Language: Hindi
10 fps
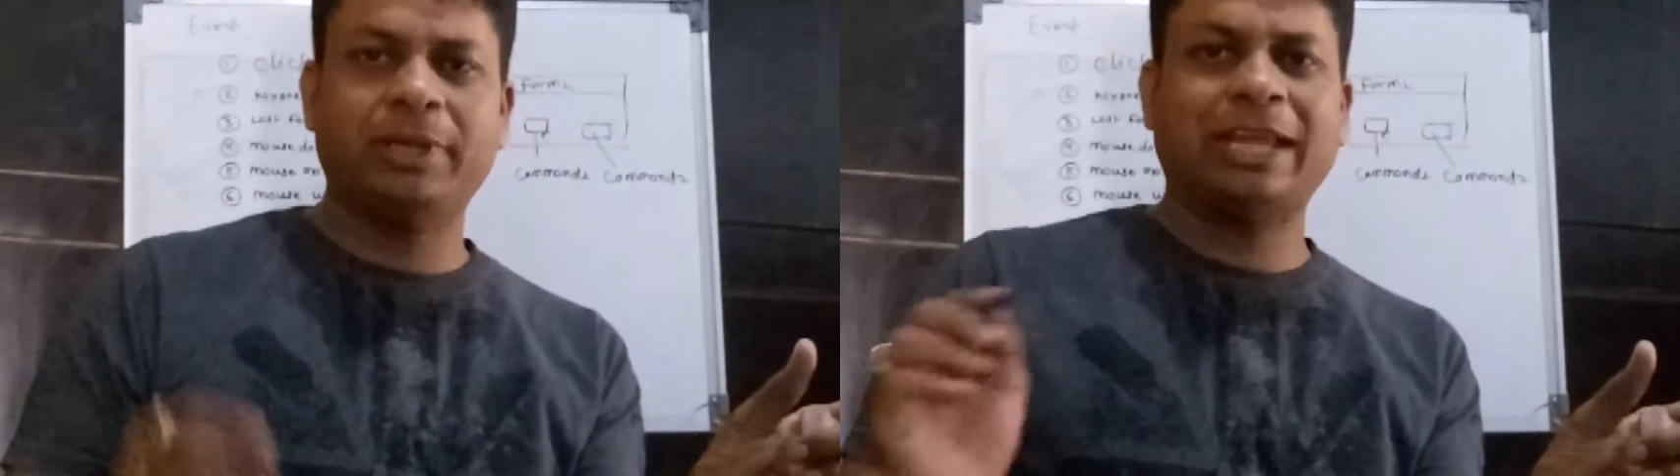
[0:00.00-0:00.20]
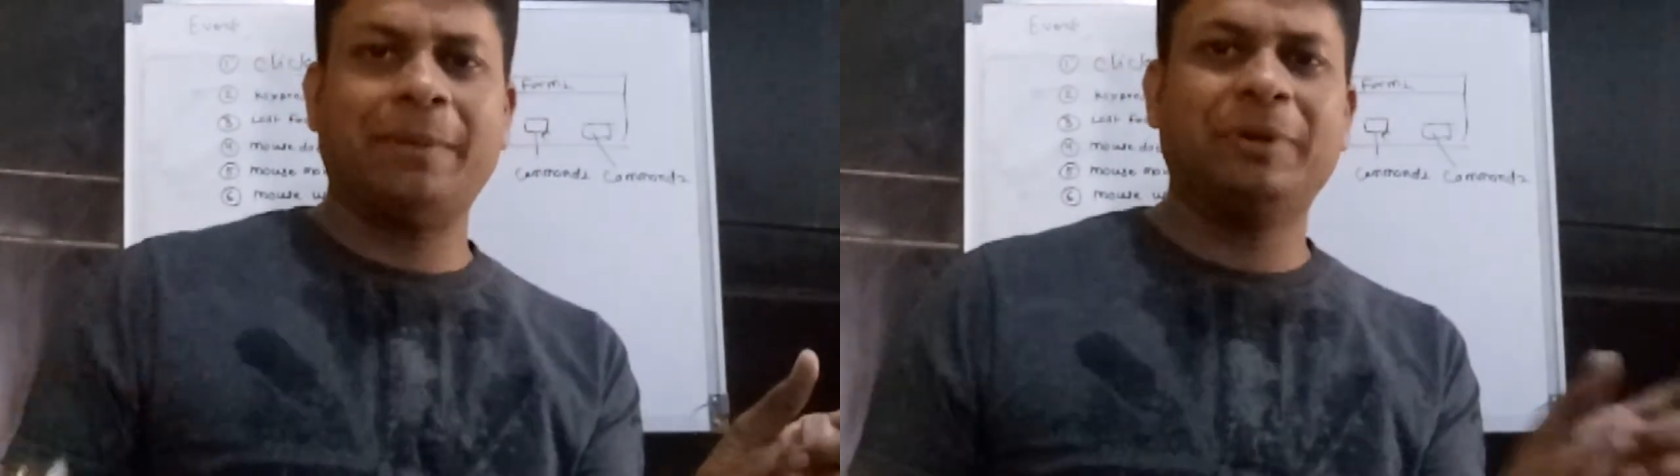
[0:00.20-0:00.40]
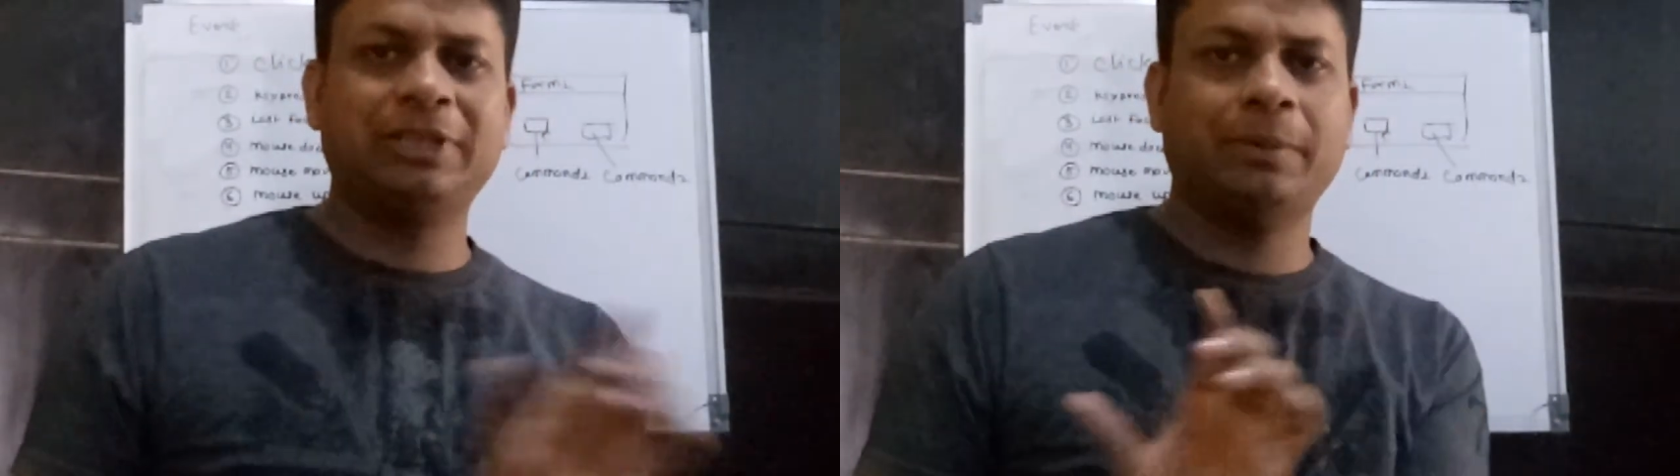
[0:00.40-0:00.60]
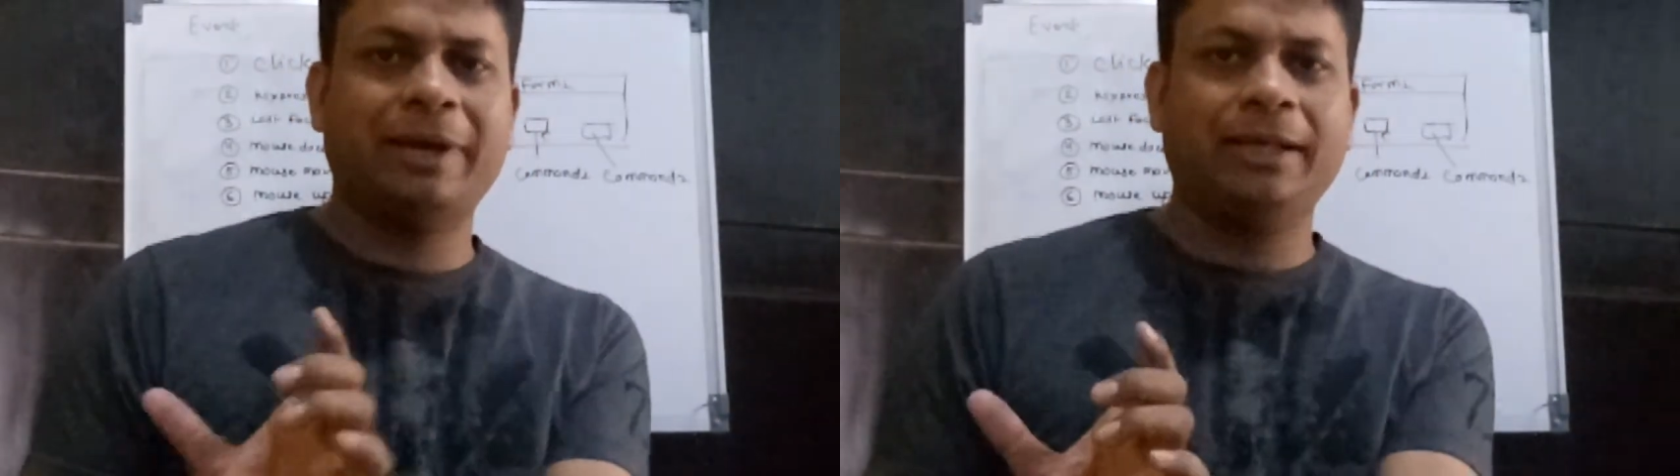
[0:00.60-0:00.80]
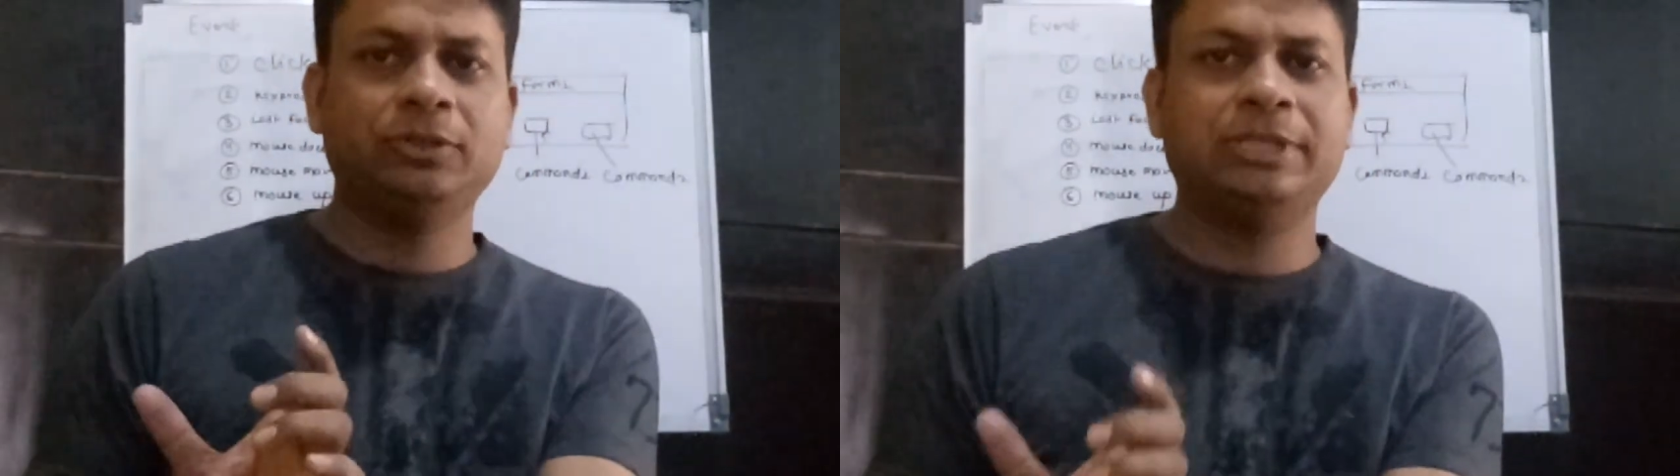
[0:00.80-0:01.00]
में टैब बटन
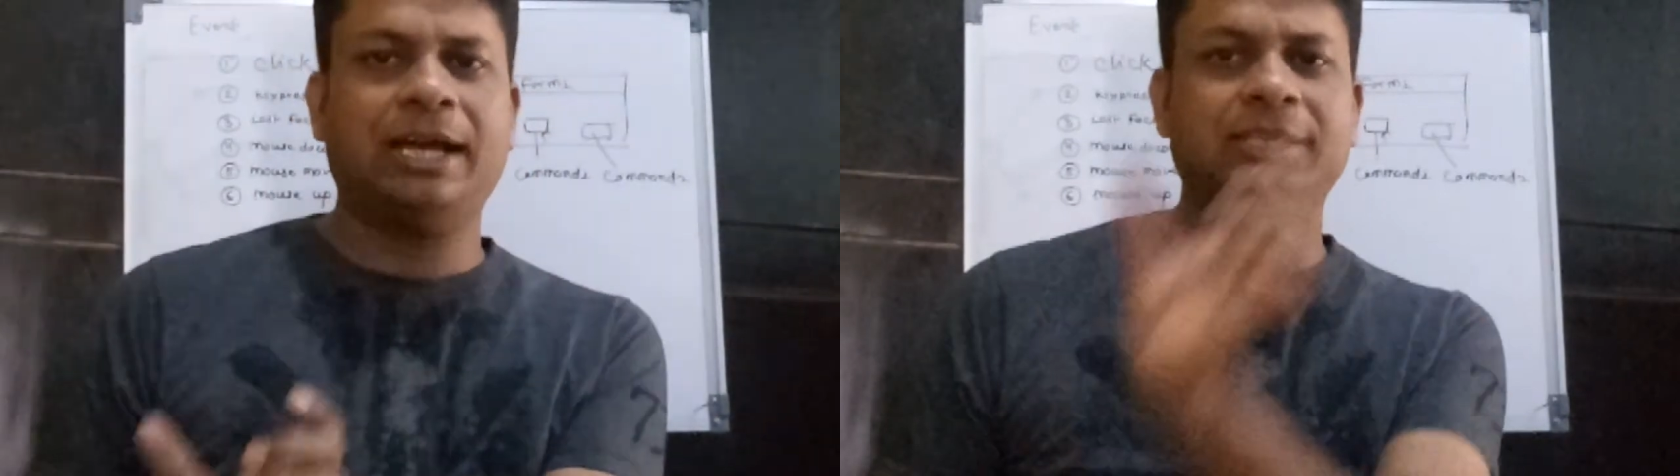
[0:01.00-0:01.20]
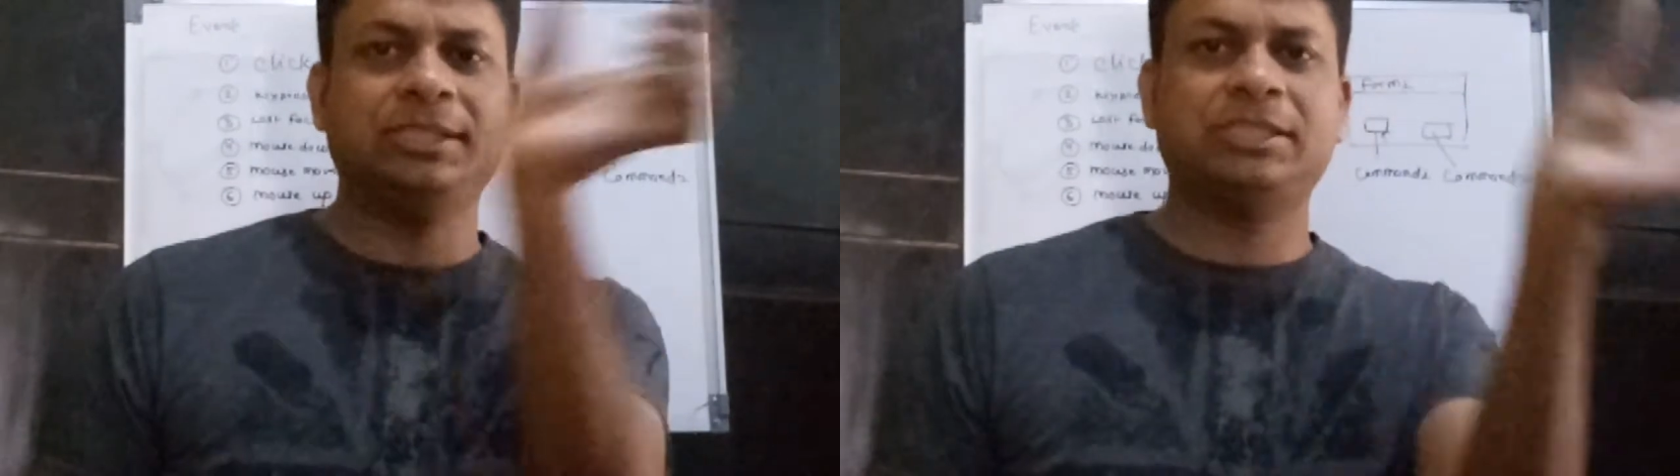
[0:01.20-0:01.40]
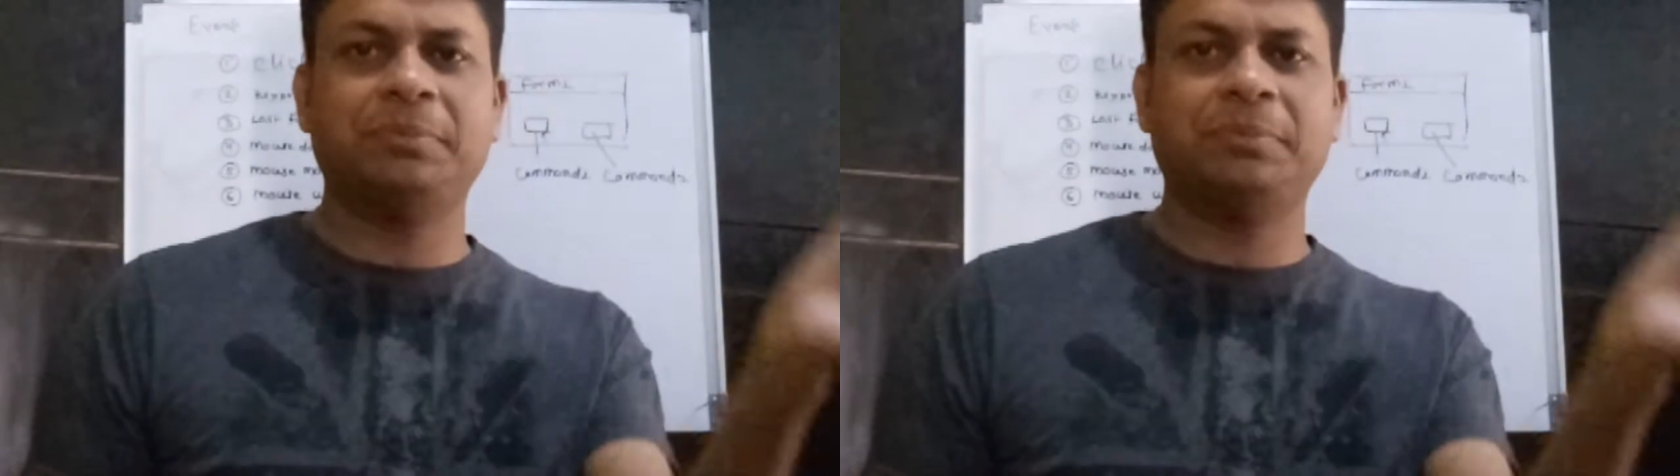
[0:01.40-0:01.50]
दबाया तो यहां से